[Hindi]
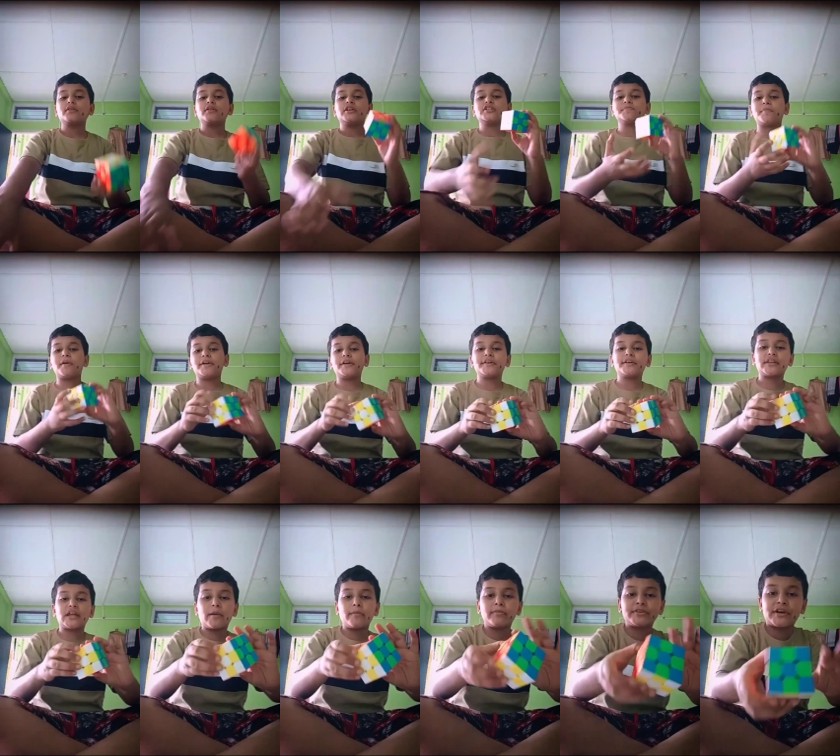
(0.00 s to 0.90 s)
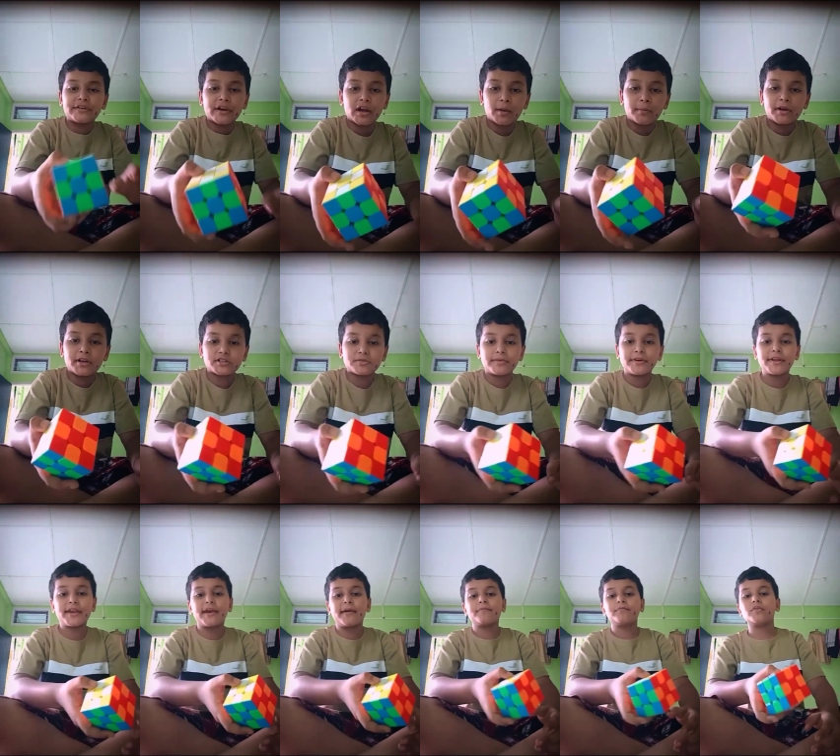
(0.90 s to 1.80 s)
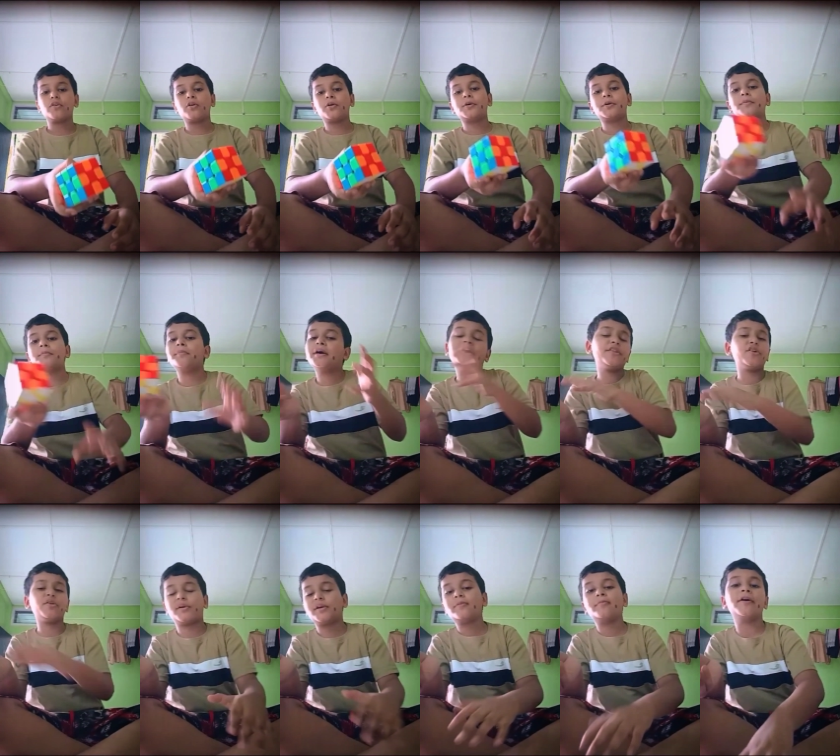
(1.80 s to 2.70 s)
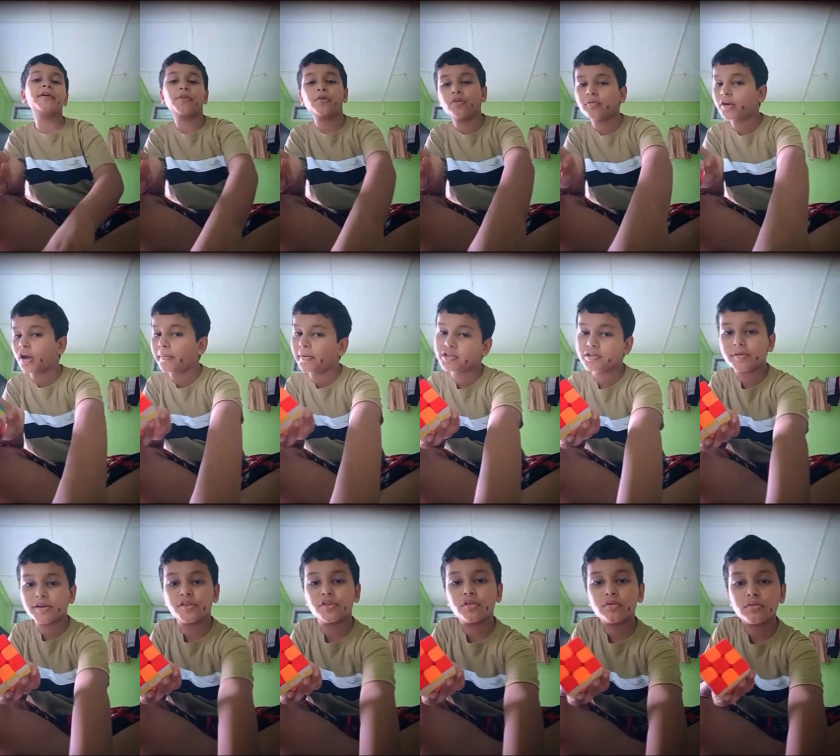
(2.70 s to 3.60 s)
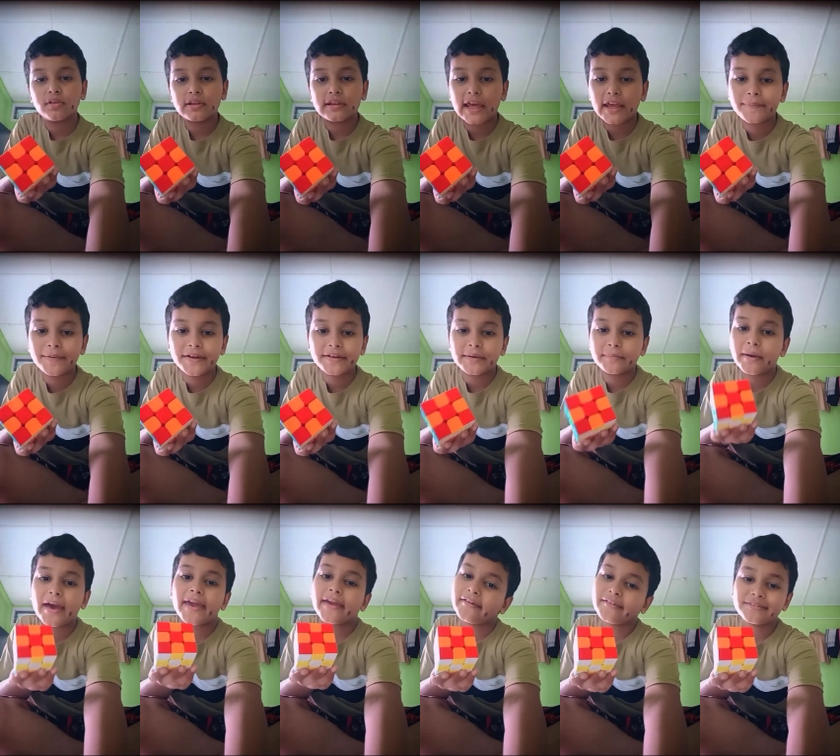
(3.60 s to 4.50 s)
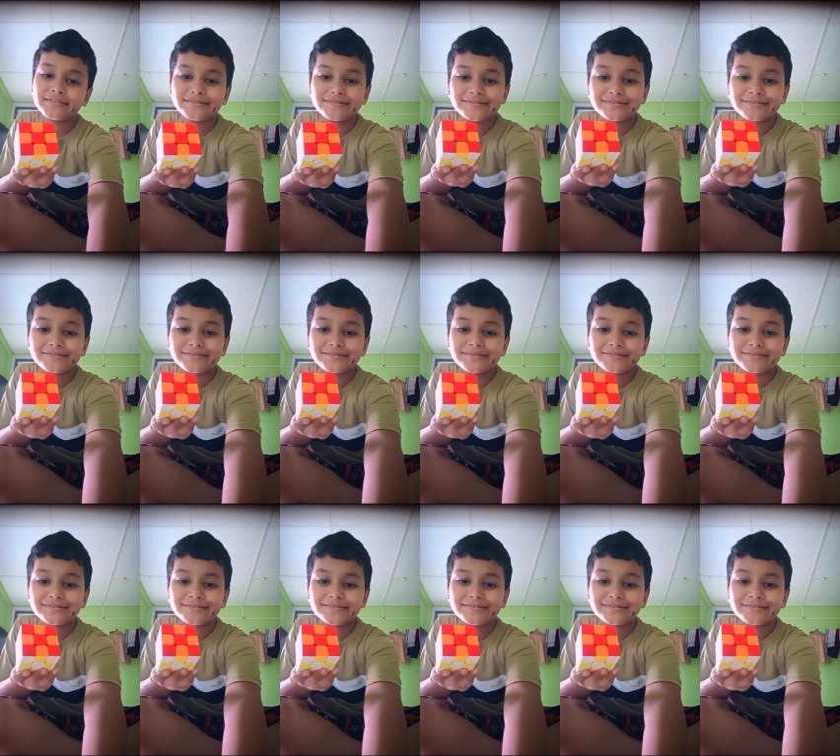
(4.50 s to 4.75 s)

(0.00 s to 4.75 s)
इस पैटर्न का नाम बताना कमेंट्स में ठीक है और भर दो भाई भर दो कमेंट्स भर दो लाइक भी करना बाय